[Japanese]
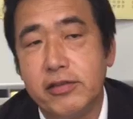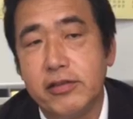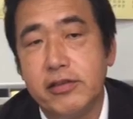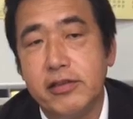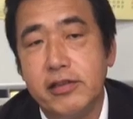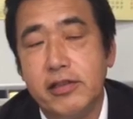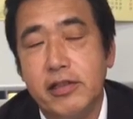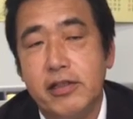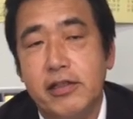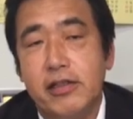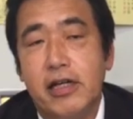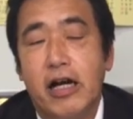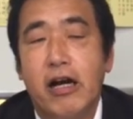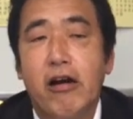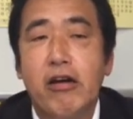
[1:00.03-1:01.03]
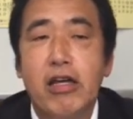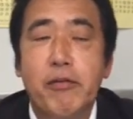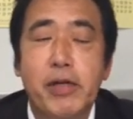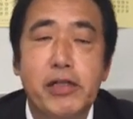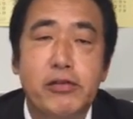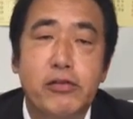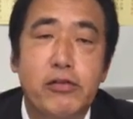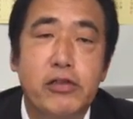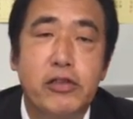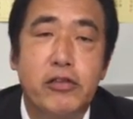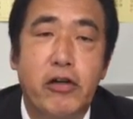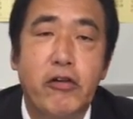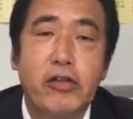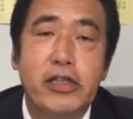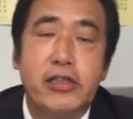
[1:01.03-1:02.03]
ツ青山商事
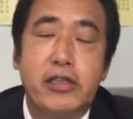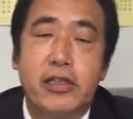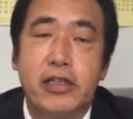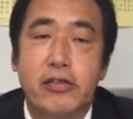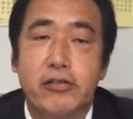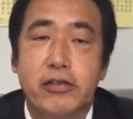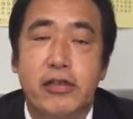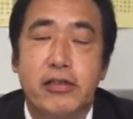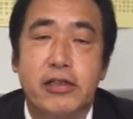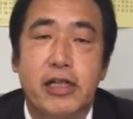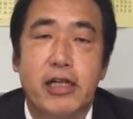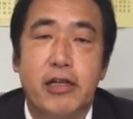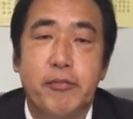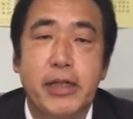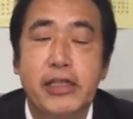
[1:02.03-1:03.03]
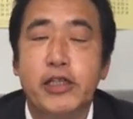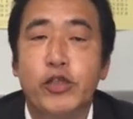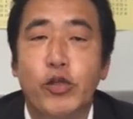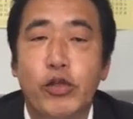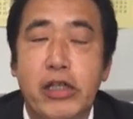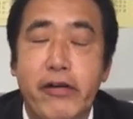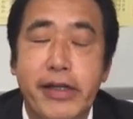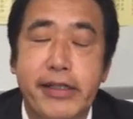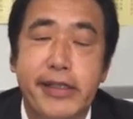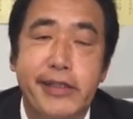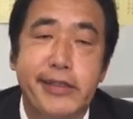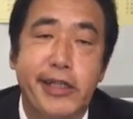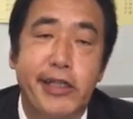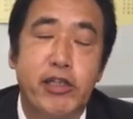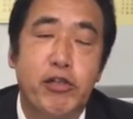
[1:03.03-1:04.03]
と青木インターナショナルが、まあ、2強なわけで
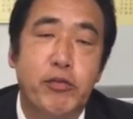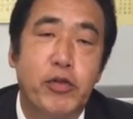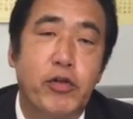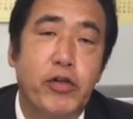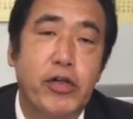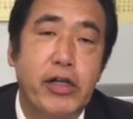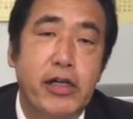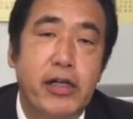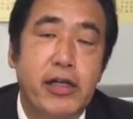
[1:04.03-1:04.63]
すけれども、